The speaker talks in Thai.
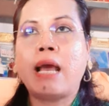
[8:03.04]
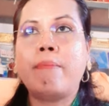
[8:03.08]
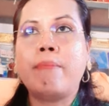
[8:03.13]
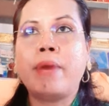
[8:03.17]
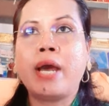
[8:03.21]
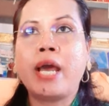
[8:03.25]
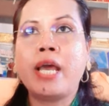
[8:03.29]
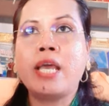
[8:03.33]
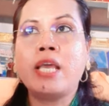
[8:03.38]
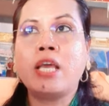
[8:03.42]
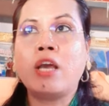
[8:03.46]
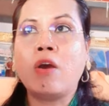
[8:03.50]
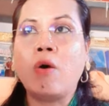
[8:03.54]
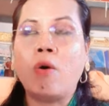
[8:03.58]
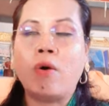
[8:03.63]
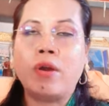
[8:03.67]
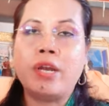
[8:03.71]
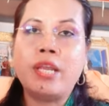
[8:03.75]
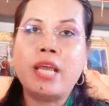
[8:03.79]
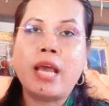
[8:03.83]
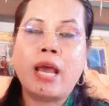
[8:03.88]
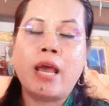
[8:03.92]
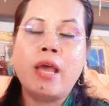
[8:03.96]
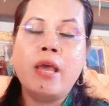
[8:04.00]
ทำให้เกาะ
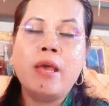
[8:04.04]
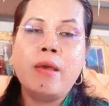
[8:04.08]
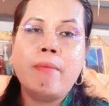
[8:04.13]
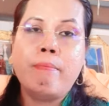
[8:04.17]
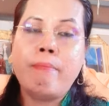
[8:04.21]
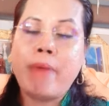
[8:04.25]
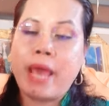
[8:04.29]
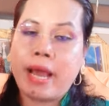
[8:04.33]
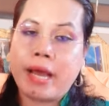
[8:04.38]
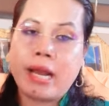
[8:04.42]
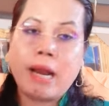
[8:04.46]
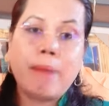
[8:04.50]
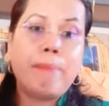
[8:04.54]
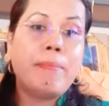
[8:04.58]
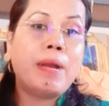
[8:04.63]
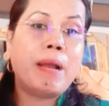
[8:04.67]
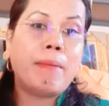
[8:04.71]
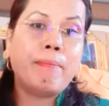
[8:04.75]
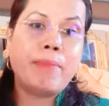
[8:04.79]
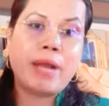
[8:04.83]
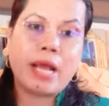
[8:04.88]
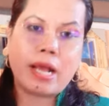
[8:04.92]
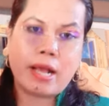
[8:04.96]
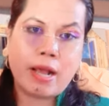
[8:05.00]
เนี่ยแบกรับ
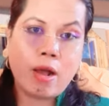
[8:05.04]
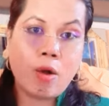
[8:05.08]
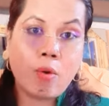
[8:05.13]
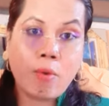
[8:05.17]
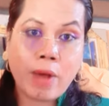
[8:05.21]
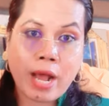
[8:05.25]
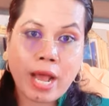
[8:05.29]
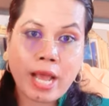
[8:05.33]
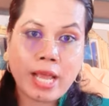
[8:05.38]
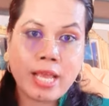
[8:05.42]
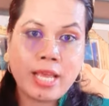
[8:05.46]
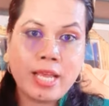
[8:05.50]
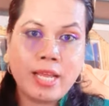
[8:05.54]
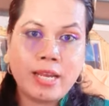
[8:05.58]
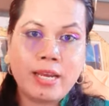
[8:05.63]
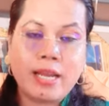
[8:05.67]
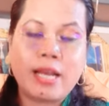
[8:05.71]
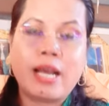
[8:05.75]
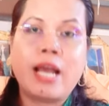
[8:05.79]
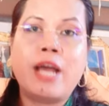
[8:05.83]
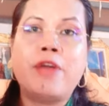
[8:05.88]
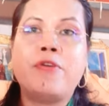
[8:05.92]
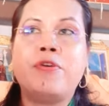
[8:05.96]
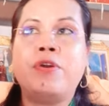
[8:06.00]
น้ำหนักเอาไว้
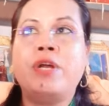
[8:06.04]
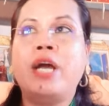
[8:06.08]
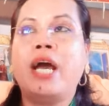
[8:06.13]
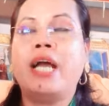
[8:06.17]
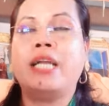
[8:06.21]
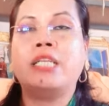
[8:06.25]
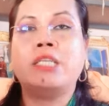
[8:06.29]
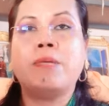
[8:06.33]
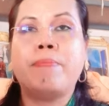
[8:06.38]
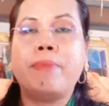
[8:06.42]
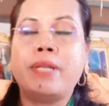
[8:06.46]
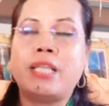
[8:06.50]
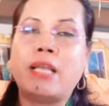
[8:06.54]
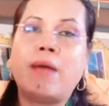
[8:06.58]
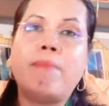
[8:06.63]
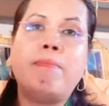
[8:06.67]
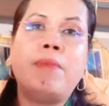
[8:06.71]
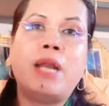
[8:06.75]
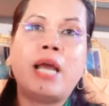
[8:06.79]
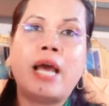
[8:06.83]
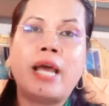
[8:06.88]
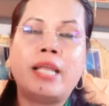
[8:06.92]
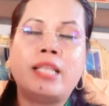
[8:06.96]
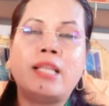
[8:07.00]
นะคะหรืออาจจะไป
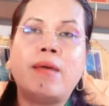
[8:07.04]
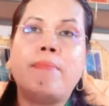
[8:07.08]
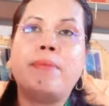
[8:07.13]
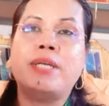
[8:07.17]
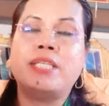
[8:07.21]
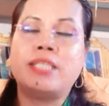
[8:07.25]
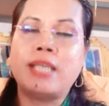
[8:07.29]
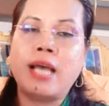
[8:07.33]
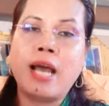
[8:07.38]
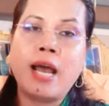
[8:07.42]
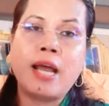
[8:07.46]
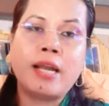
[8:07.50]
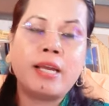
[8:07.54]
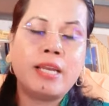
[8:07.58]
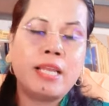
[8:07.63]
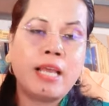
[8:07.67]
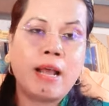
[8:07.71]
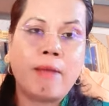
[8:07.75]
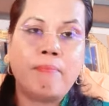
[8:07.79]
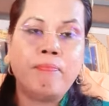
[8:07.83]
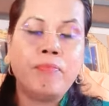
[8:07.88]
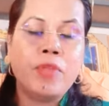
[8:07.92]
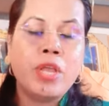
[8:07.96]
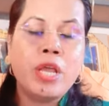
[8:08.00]
ทำลายธรรมชาติเนี่
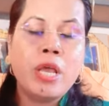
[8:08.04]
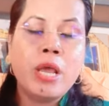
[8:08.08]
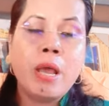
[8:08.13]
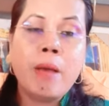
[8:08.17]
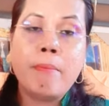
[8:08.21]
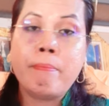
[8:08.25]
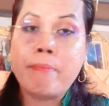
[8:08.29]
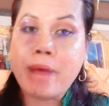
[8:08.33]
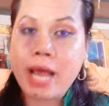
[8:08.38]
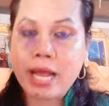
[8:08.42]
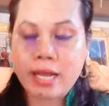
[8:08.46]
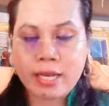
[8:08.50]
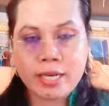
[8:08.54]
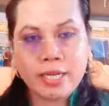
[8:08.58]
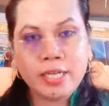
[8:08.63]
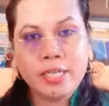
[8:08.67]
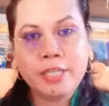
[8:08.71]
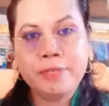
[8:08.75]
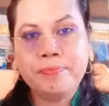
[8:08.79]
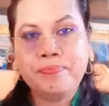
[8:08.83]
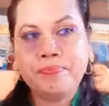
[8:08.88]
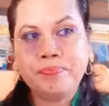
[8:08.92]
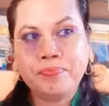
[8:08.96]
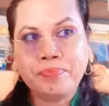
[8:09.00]
ยมากขึ้
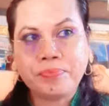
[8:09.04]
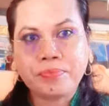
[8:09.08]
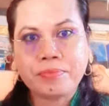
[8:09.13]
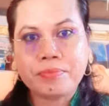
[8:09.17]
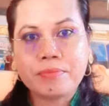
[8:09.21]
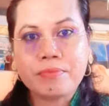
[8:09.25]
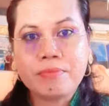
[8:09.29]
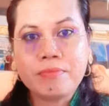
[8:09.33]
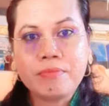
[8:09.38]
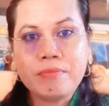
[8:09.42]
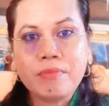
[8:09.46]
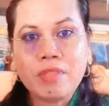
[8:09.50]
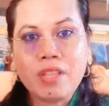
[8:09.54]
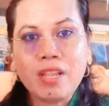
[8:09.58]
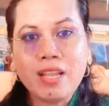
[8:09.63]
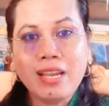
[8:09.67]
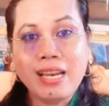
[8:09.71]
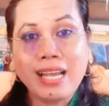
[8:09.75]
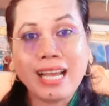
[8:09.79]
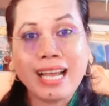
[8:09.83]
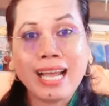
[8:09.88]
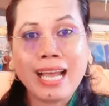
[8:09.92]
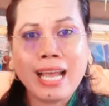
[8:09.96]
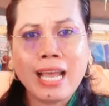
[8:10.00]
น
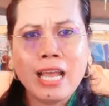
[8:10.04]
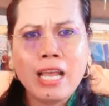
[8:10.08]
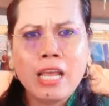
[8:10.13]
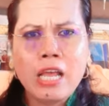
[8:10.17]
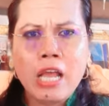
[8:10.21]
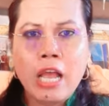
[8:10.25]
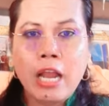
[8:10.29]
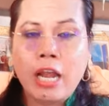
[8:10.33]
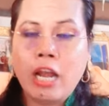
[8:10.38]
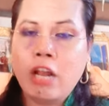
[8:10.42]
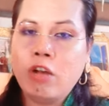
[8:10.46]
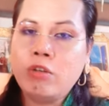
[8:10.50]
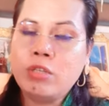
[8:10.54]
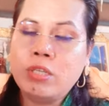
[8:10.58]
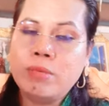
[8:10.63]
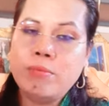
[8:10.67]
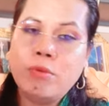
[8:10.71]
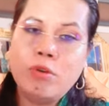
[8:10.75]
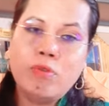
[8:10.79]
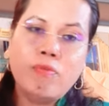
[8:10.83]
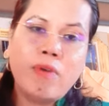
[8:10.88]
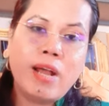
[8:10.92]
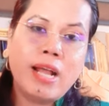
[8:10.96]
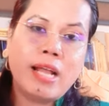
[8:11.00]
นะคะ แล้วสมม
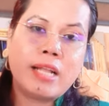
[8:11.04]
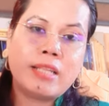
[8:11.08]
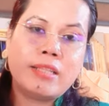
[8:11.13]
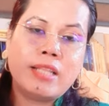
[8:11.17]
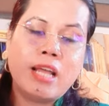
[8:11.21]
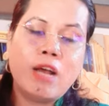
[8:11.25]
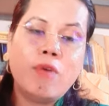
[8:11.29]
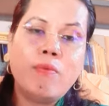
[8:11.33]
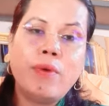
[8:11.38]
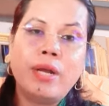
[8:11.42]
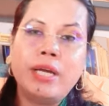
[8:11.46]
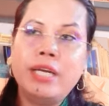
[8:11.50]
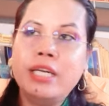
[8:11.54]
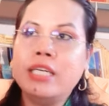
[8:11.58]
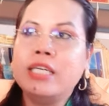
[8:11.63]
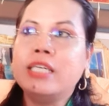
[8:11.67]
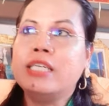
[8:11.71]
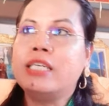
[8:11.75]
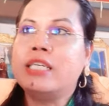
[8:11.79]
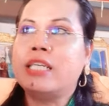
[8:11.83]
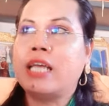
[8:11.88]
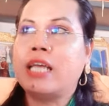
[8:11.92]
ติว่าถ้าวันหนึ่ง